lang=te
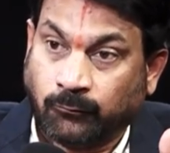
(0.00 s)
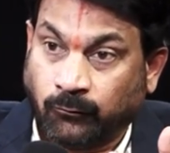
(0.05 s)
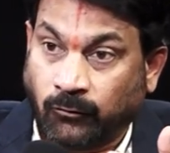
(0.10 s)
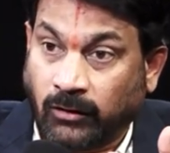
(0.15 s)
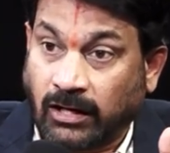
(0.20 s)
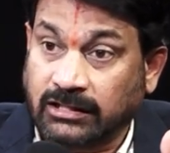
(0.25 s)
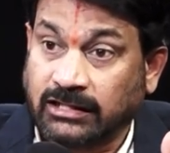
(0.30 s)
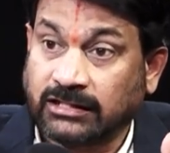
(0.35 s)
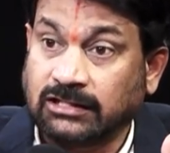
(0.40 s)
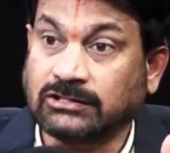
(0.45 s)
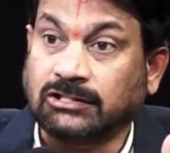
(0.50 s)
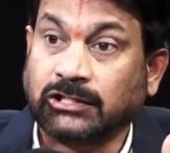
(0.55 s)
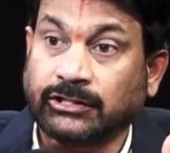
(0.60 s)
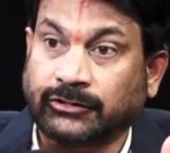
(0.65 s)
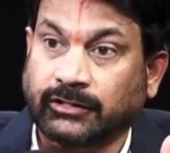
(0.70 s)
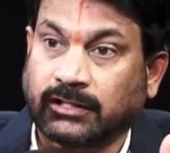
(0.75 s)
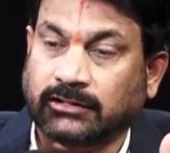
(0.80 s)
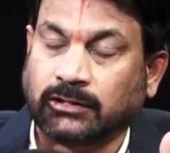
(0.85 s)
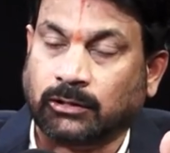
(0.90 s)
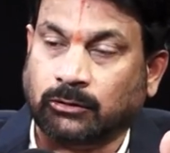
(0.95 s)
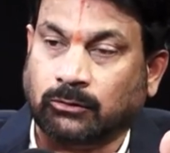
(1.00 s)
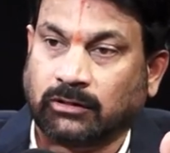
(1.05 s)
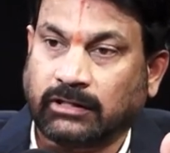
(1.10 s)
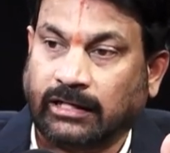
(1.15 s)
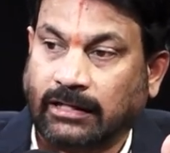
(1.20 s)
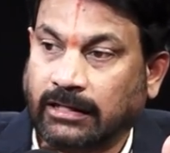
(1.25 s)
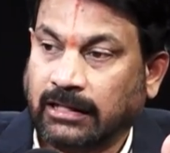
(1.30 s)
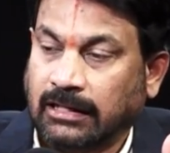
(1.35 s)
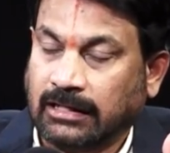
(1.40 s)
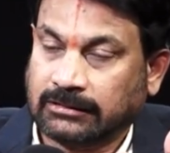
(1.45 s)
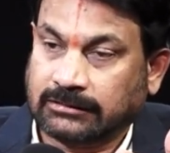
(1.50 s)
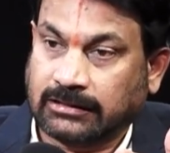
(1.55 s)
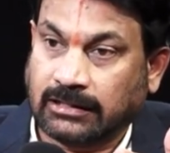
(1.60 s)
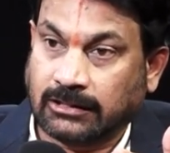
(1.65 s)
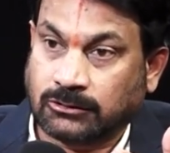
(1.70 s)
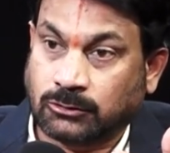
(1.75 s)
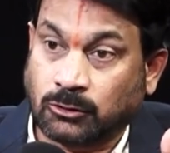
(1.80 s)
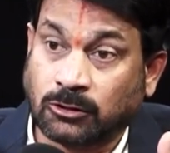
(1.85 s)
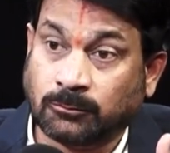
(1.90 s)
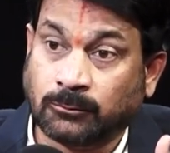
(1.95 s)
వాళ్ళని ధీటుగా ఎదుర్కొని తన
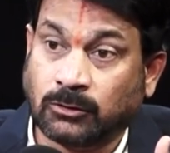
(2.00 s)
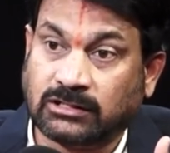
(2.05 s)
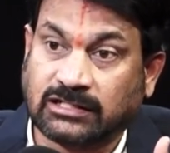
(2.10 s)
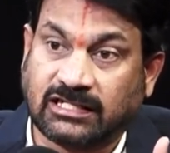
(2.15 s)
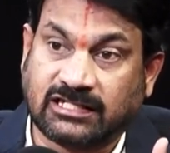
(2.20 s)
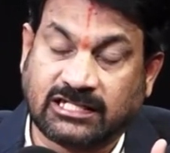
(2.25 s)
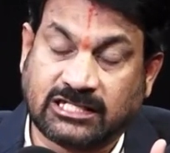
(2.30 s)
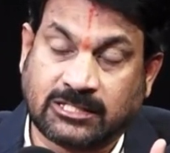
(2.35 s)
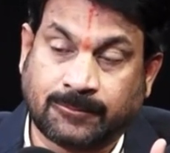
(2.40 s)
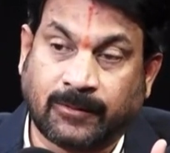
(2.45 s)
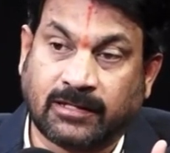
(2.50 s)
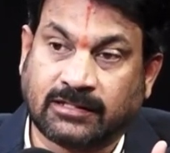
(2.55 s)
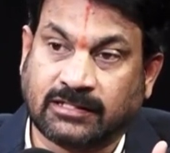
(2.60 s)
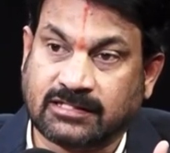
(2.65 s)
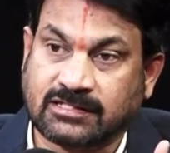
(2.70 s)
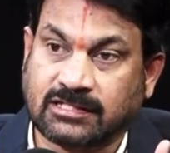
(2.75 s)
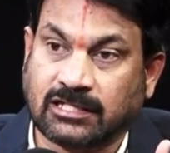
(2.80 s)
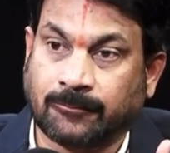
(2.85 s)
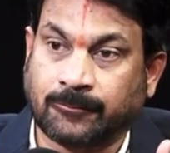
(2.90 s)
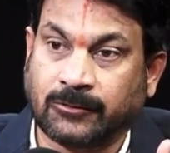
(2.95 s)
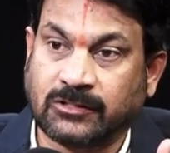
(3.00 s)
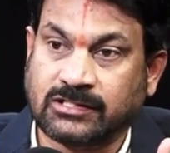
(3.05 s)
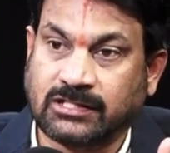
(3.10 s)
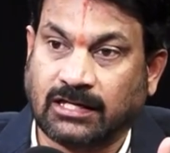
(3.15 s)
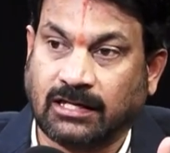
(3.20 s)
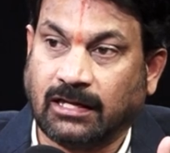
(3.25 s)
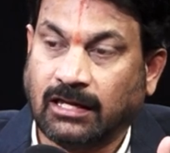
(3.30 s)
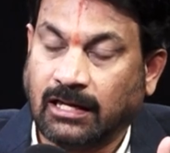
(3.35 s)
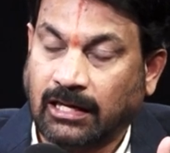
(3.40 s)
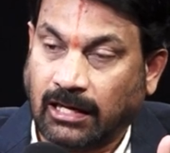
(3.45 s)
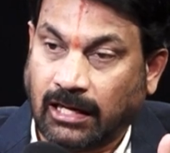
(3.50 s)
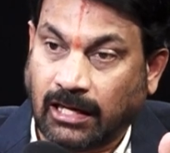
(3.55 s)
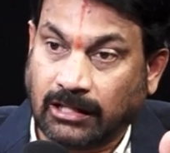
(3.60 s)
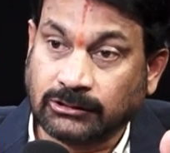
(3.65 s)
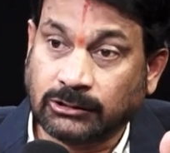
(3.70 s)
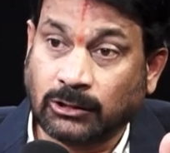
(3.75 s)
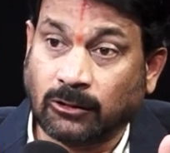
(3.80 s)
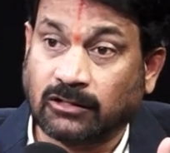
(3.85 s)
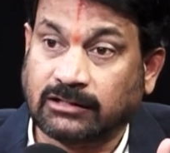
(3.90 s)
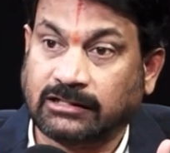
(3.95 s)
తృణమూల కాంగ్రెస్ పార్టీని స్థాపించి
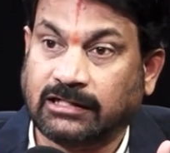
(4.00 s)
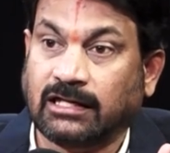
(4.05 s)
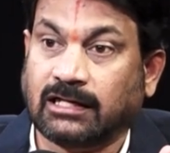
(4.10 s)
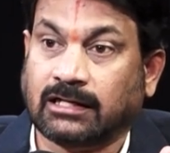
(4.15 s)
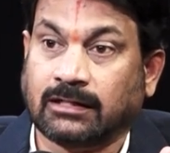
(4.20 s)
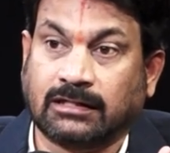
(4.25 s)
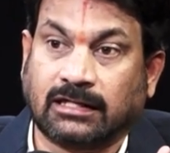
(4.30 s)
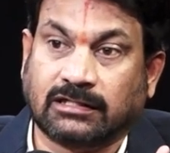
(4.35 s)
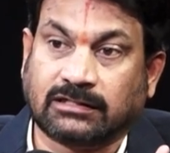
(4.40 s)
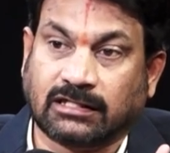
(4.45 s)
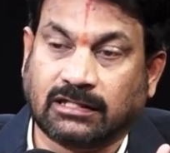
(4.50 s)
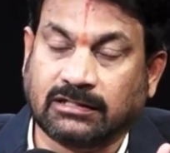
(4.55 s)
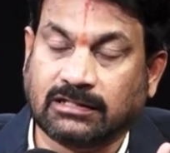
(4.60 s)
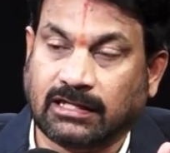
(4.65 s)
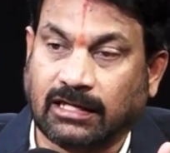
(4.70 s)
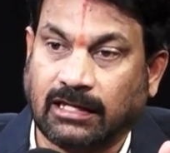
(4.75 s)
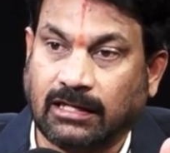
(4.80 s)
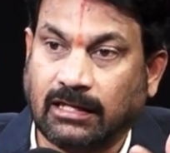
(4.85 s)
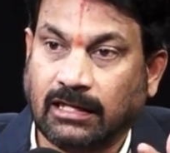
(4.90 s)
అందులో కీలక నేతగా ఎదిగి